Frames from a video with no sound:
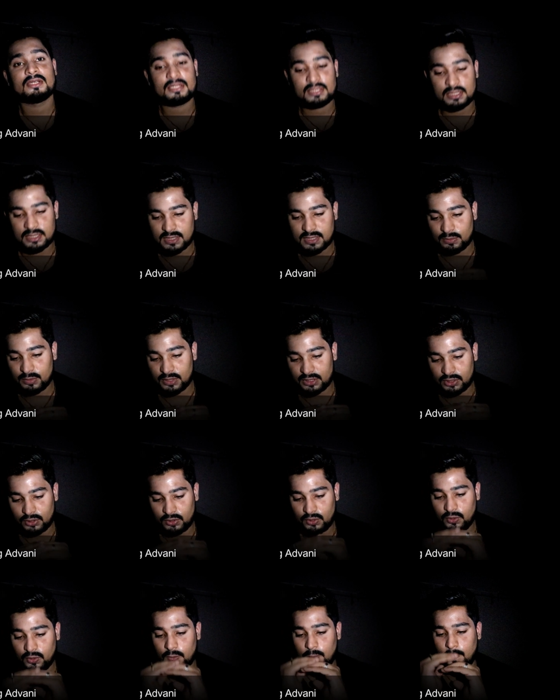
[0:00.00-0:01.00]
ये समझ
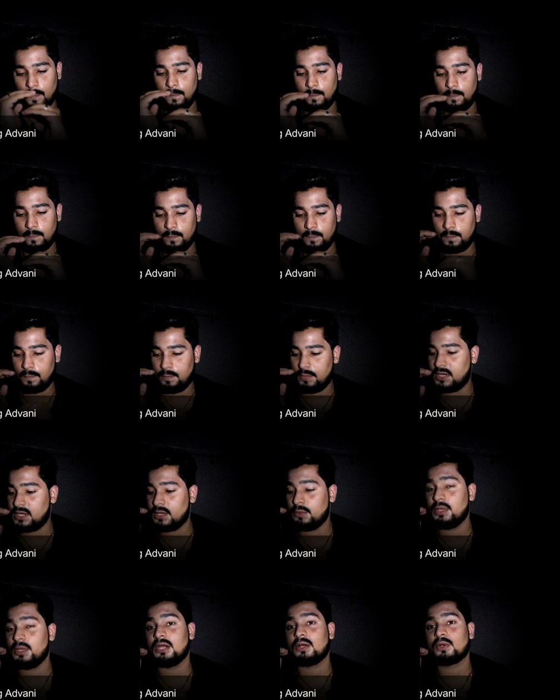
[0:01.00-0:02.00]
लो
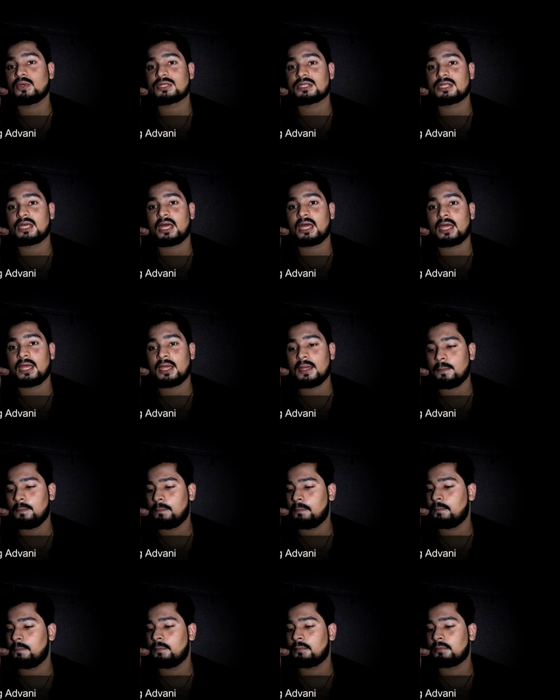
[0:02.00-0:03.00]
ये मेरा गुस्सा है
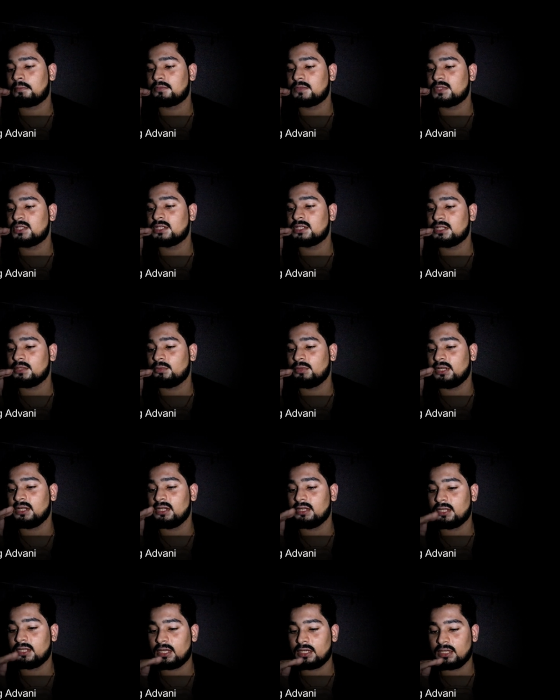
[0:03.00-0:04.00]
ये जब
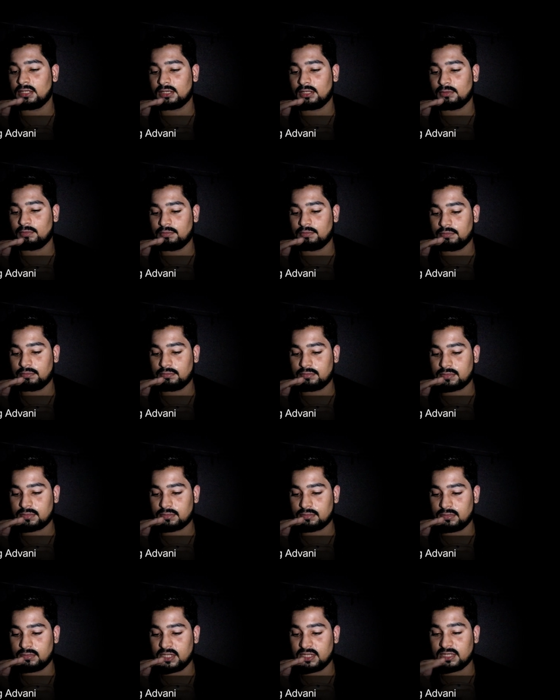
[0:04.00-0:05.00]
निकलता है ना तब
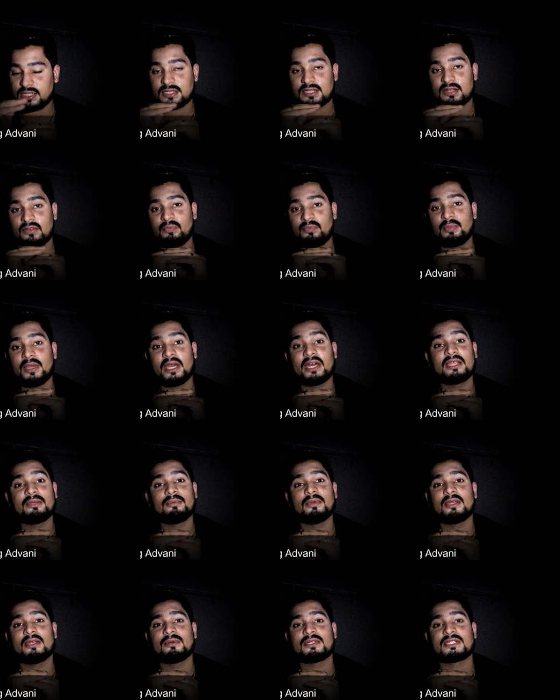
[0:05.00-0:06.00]
नीचे सिर्फ प्यारी
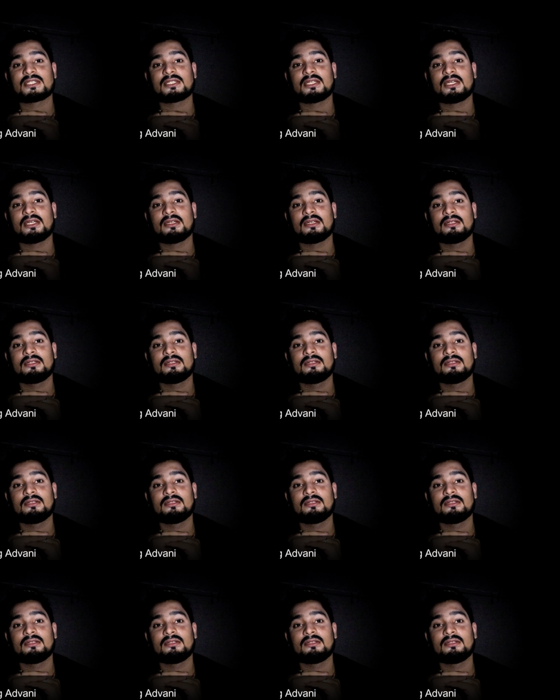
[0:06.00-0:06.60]
बेरोजता है